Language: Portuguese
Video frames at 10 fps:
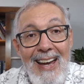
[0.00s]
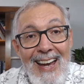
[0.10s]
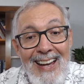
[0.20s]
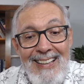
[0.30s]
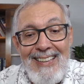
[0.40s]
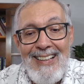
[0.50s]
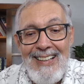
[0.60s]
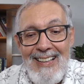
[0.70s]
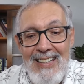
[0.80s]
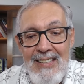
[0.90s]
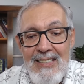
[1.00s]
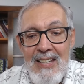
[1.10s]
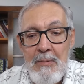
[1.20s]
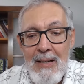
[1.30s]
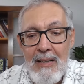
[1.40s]
Éder
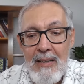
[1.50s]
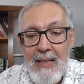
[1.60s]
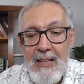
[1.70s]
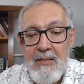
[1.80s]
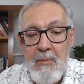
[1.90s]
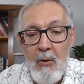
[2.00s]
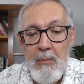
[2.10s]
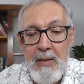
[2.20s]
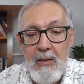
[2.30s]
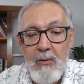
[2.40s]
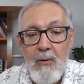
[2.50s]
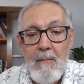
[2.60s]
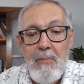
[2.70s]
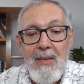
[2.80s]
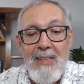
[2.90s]
Lindsey Magalhães Balbino,
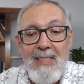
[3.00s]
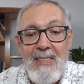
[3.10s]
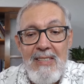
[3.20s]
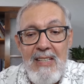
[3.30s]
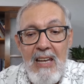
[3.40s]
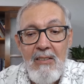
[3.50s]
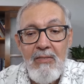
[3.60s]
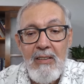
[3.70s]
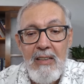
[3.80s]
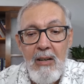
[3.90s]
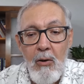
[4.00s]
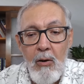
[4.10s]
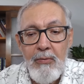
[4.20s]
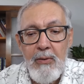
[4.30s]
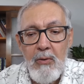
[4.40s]
Estevam
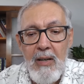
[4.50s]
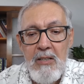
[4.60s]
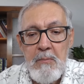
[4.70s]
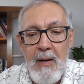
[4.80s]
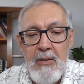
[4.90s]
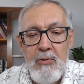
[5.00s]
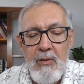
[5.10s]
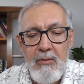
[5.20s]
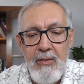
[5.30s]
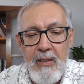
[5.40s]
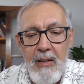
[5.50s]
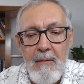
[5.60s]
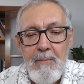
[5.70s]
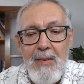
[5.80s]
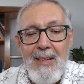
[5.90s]
Teófilo Gaspar de
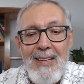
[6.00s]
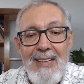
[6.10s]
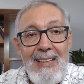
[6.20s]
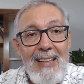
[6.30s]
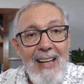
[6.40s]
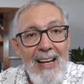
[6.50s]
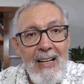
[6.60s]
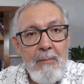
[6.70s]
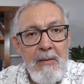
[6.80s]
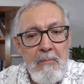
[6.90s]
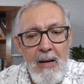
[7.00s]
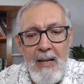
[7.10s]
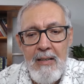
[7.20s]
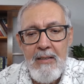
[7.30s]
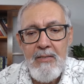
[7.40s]
Oliveira, Guilherme
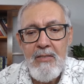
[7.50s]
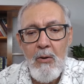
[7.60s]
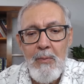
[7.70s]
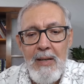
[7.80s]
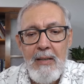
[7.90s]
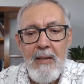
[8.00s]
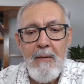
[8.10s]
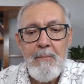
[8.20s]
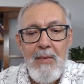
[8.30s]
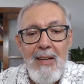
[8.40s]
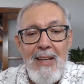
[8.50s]
Marques de Almeida,